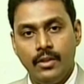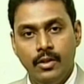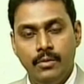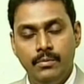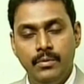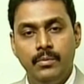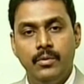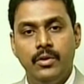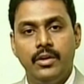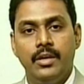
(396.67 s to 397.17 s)
ரொம்ப
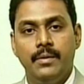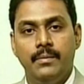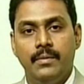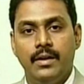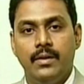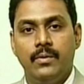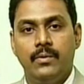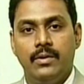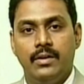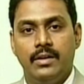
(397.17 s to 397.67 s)
முக்கியமான
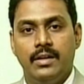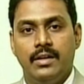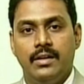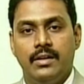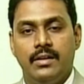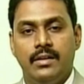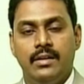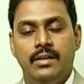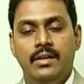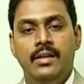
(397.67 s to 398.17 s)
ஒன்றாக
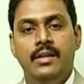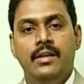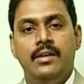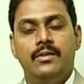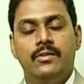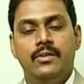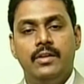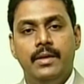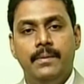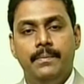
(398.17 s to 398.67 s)
இருக்குது
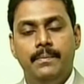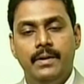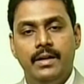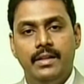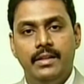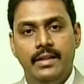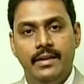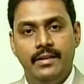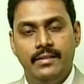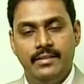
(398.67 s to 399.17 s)
ஸோ இப்படி
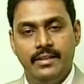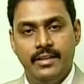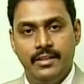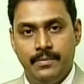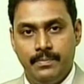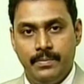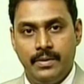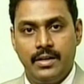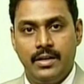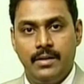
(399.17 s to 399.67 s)
அந்த எக்ஸசைஸ்
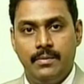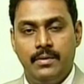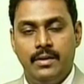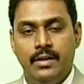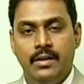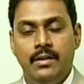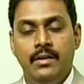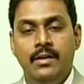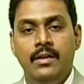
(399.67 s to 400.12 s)
பண்ணோம்னா